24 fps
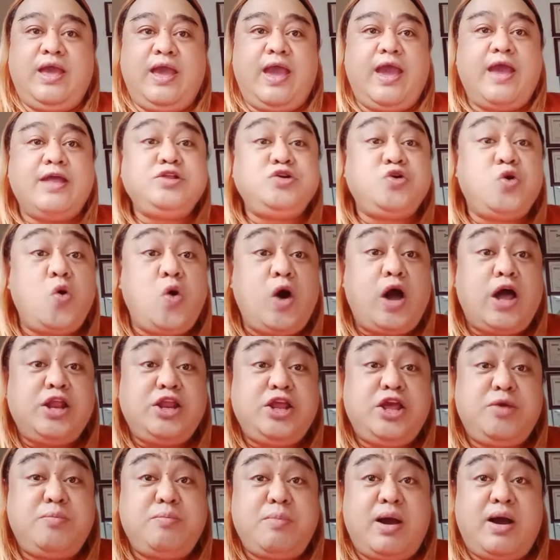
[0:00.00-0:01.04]
and kung ano
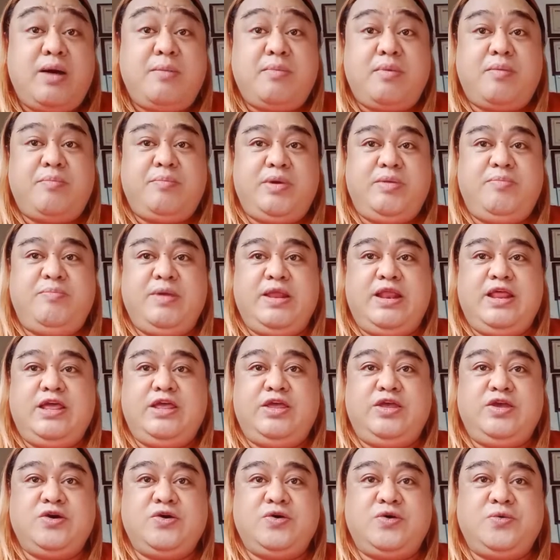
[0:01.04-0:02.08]
yung mga mabibili
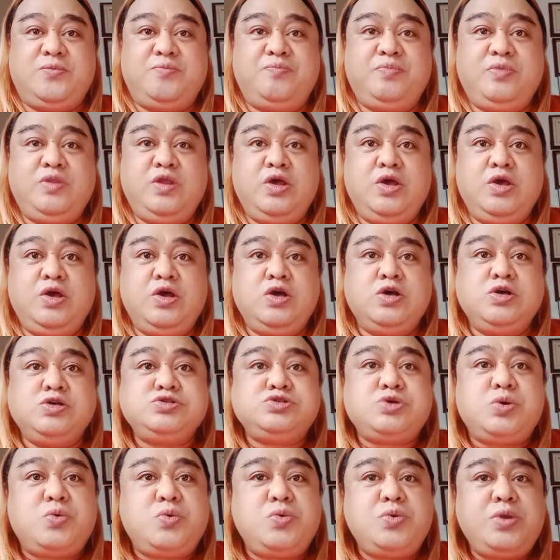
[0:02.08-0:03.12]
nyo.
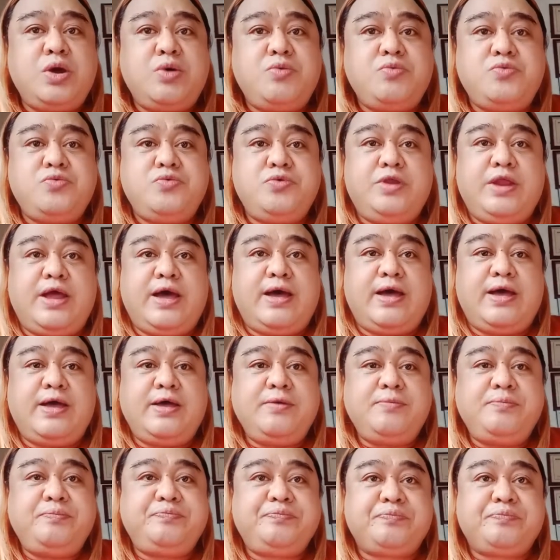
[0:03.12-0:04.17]
So, unang-una,